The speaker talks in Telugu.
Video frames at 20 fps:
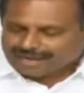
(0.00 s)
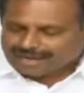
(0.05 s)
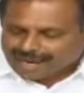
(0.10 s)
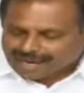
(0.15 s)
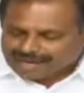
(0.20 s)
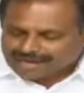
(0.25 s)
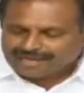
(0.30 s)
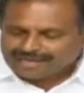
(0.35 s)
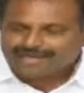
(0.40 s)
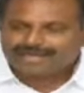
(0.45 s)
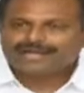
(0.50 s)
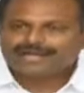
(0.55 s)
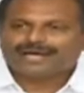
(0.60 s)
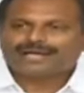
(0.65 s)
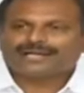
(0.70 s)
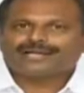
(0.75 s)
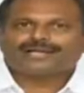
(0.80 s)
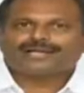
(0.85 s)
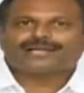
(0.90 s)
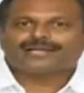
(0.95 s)
నారాయణ
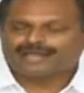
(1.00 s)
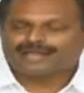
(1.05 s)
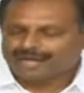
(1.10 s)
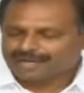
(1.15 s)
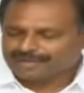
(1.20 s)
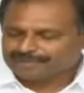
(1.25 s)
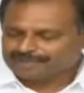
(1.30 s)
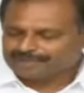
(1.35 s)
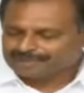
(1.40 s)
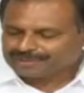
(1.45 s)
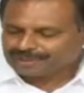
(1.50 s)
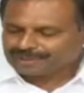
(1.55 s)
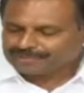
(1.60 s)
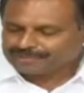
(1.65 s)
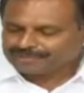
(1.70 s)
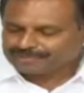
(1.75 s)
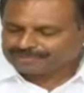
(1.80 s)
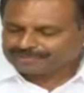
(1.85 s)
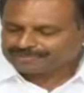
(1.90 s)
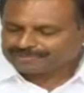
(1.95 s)
నారాయణ అని
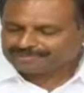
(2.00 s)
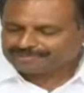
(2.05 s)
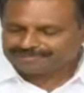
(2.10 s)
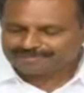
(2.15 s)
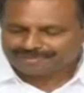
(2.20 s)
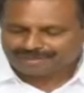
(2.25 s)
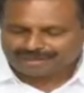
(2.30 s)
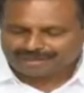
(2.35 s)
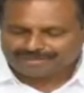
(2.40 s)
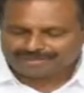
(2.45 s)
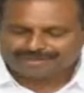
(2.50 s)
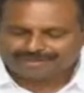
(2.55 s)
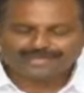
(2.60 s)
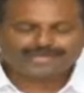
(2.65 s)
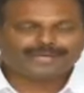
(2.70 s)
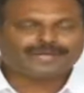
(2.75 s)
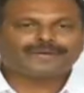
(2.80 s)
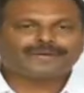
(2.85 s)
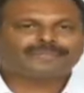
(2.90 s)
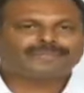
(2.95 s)
అనిపిద్దాము
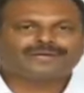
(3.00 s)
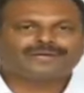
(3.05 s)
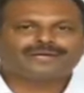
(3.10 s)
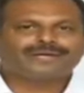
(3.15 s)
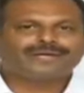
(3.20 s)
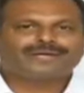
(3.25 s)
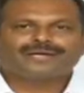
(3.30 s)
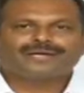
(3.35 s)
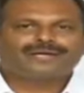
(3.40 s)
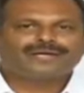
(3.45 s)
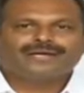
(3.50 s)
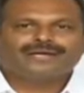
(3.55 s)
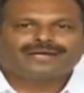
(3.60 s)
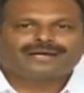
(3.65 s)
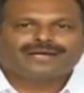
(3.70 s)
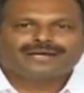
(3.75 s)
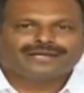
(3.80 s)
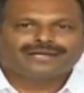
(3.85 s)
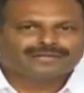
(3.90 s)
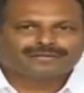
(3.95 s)
అడిగితే
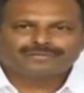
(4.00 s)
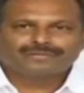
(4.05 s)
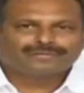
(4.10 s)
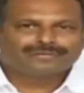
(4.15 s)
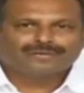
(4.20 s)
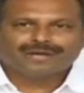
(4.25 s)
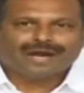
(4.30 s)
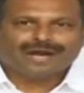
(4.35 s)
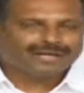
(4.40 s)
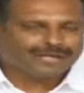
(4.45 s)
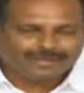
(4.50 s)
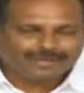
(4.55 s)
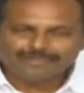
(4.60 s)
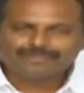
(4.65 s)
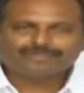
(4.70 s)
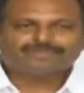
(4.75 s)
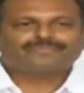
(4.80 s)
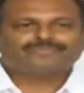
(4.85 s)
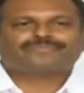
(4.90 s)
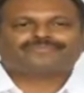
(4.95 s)
నేను అనను
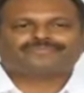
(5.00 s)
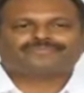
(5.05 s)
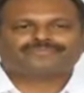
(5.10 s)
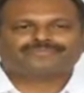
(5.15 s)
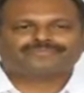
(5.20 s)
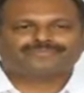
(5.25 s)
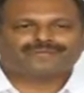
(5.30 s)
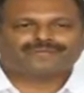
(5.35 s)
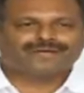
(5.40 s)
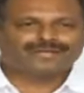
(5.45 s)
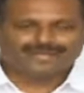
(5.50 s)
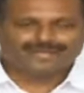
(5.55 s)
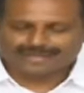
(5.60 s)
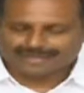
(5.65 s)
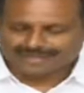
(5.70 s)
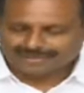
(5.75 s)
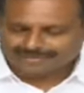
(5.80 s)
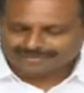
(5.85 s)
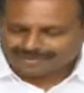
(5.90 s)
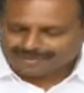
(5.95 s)
అన్నాడు
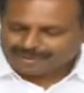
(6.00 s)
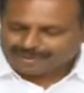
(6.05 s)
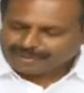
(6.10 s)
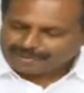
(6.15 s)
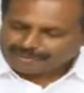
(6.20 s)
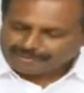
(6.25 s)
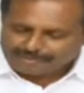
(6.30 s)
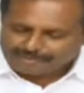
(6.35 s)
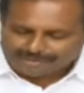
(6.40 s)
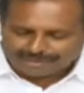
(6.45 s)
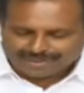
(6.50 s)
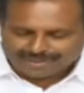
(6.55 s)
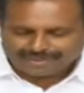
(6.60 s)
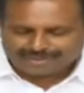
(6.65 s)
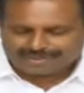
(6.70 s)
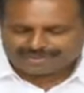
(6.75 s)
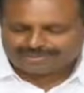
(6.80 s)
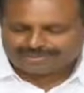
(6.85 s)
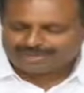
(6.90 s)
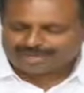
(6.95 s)
పోని
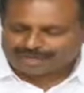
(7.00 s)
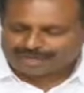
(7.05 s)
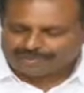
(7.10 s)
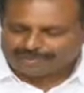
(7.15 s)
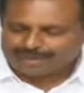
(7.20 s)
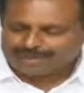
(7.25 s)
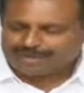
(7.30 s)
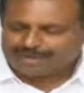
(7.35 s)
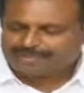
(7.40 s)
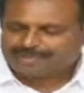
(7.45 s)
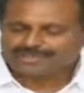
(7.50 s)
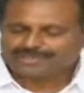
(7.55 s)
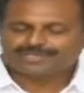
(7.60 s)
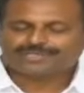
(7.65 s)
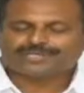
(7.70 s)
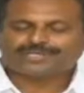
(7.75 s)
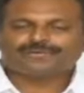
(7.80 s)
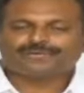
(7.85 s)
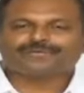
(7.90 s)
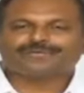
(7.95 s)
సగమైన మంచి
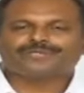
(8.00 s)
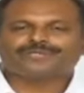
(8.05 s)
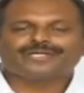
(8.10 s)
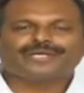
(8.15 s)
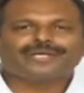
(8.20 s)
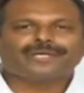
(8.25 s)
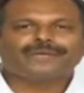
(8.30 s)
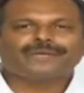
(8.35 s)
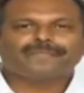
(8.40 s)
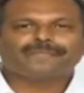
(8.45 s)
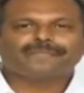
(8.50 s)
జరుగుతుంది